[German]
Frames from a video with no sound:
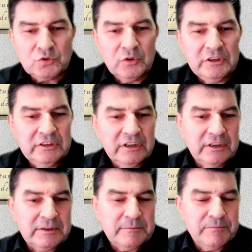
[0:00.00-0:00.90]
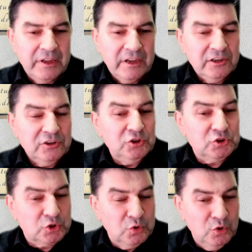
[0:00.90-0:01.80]
also du so in, der, in den
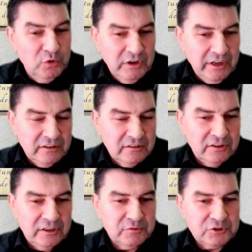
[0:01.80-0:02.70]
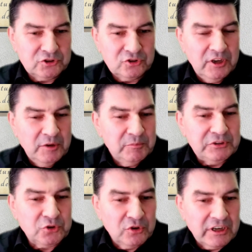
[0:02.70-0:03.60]
Schulungen etwas
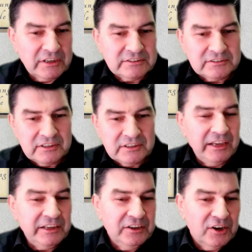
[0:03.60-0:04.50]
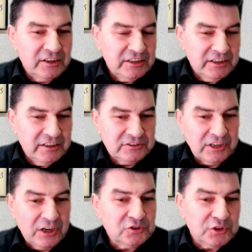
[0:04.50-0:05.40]
Besonderes, Eigenartiges,
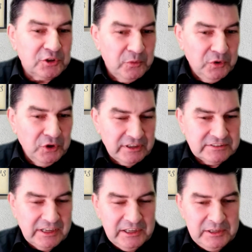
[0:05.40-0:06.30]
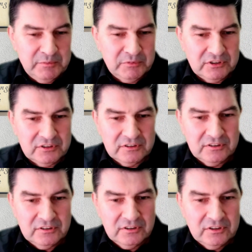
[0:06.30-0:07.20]
Außergewöhnliches erlebt?
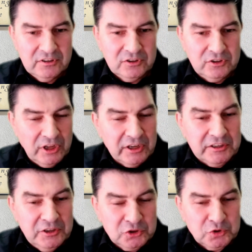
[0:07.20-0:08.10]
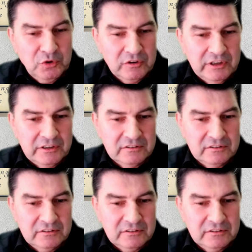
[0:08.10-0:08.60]
Direkt ja, also